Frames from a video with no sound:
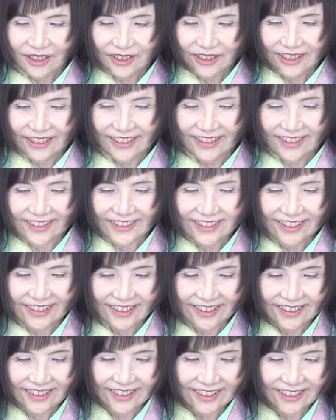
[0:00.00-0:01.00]
いい感じいい
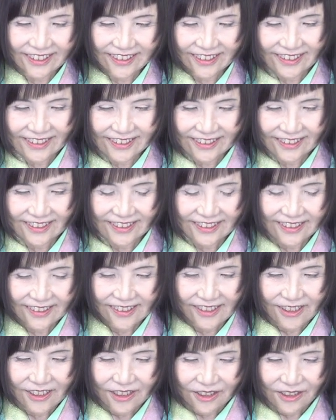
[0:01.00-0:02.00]
感じ。
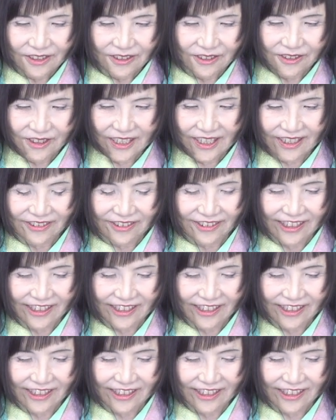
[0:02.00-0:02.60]
ほらほ